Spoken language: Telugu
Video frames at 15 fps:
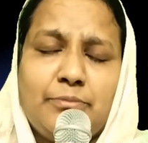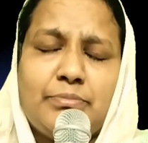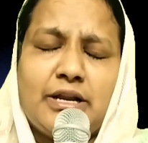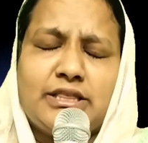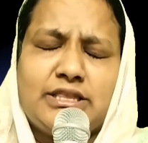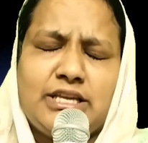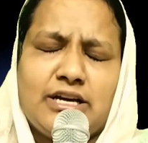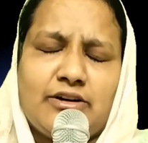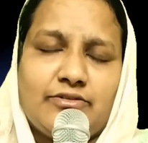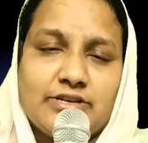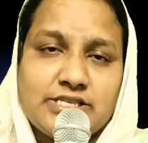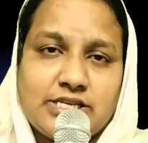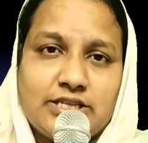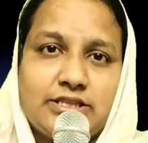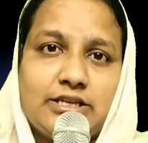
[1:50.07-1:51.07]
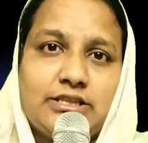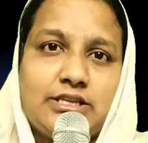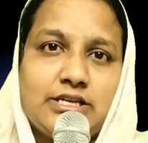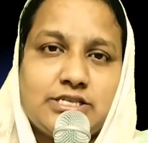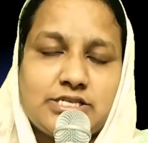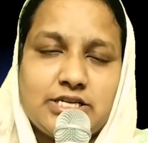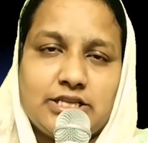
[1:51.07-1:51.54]
ప్రతి అవసరత
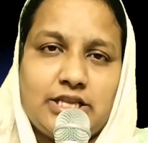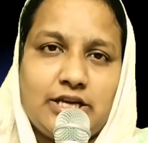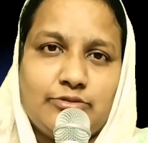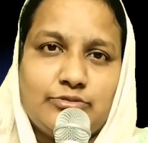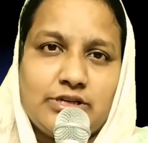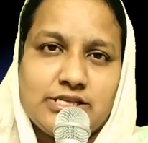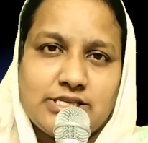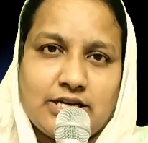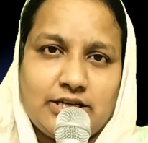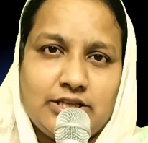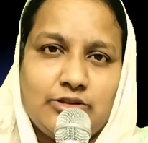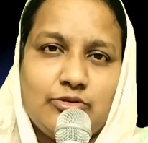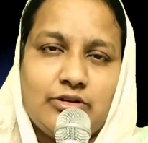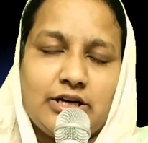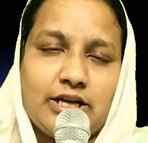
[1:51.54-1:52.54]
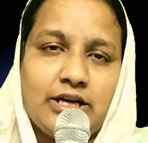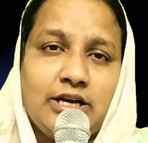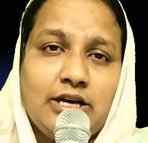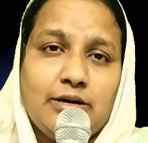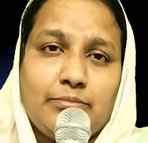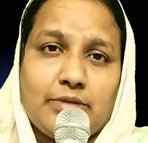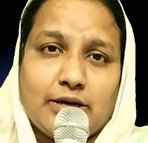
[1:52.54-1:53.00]
తీర్చే దేవుని సన్నిధిలోనే
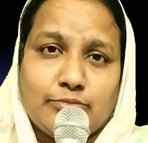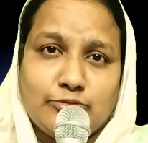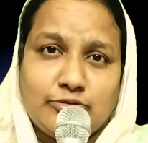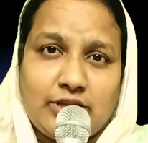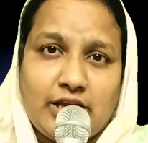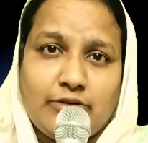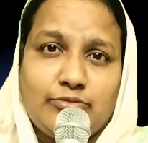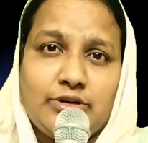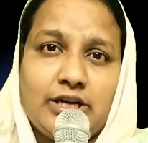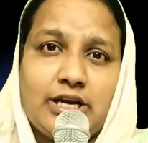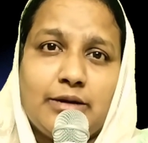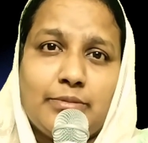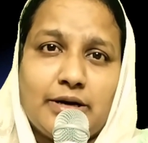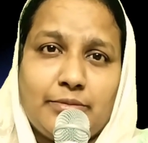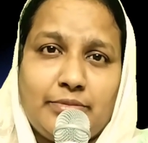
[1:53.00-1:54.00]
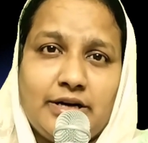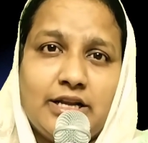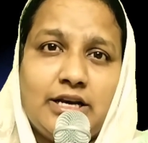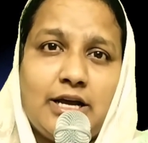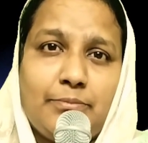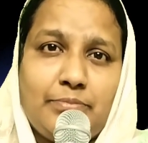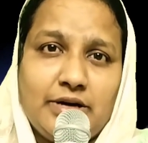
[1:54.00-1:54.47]
మనము దేవునికి మన
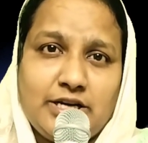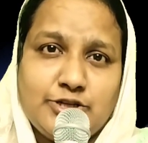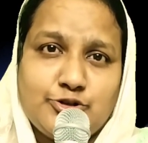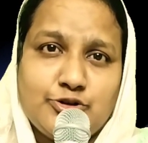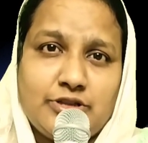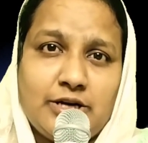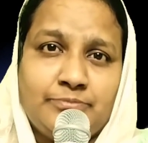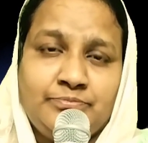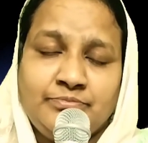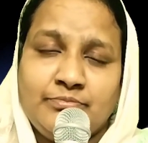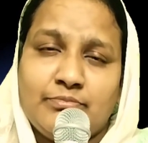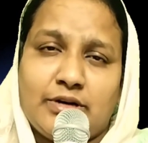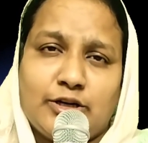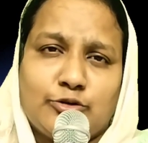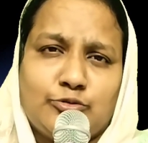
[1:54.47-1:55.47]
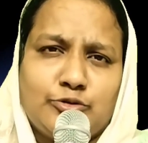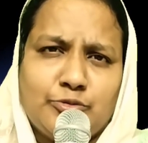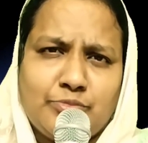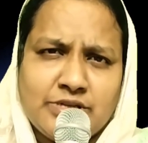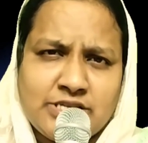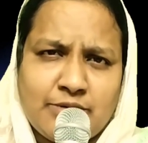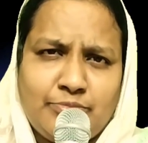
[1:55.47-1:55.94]
బిడ్డలను అప్పగించుదాం మన
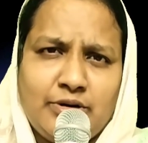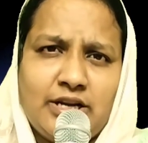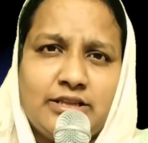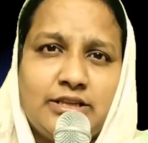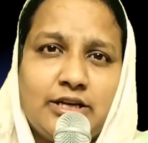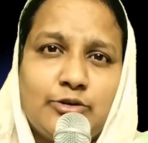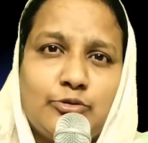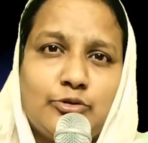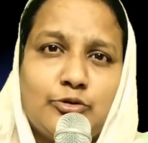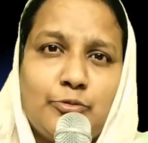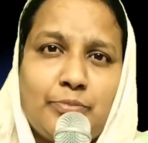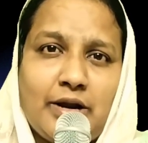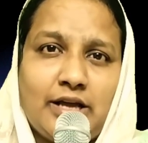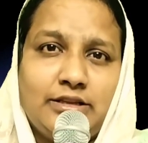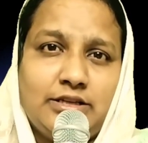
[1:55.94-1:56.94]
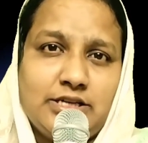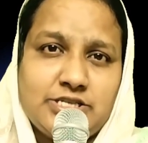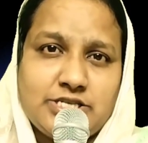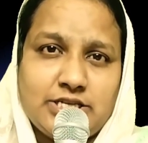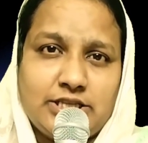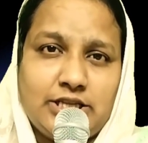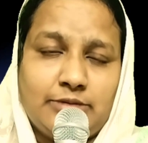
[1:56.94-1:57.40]
కుటుంబ సభ్యులందరి కొరకు ప్రార్థన
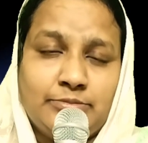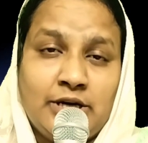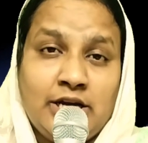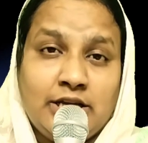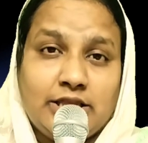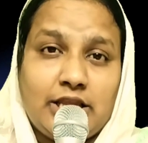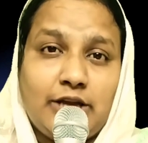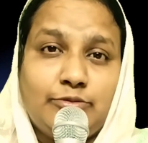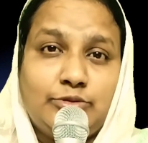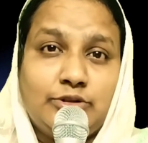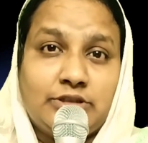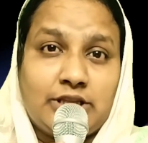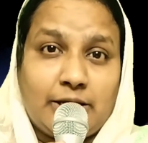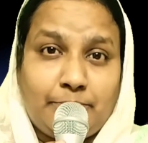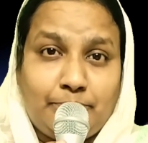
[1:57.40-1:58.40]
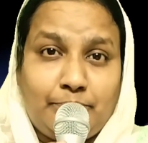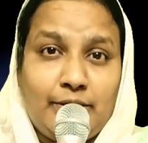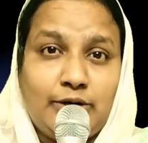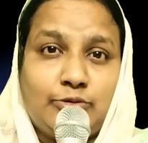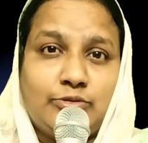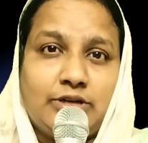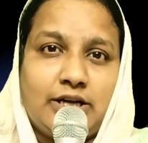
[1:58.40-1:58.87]
చేద్దాం దేవుడు
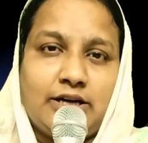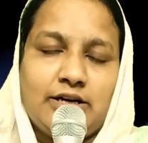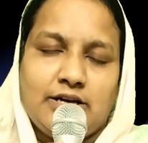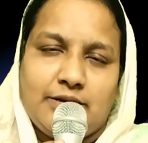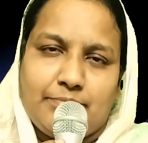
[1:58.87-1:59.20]
తప్పకుండా